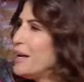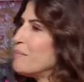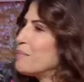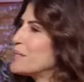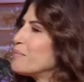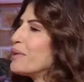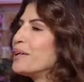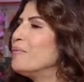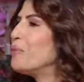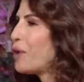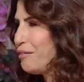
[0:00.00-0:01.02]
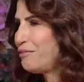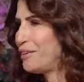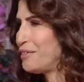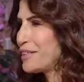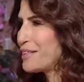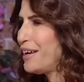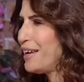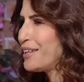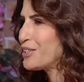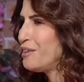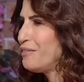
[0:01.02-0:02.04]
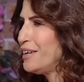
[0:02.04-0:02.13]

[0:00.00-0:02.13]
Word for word: بس بطريقه مخففه صح طبعًا. يا شاف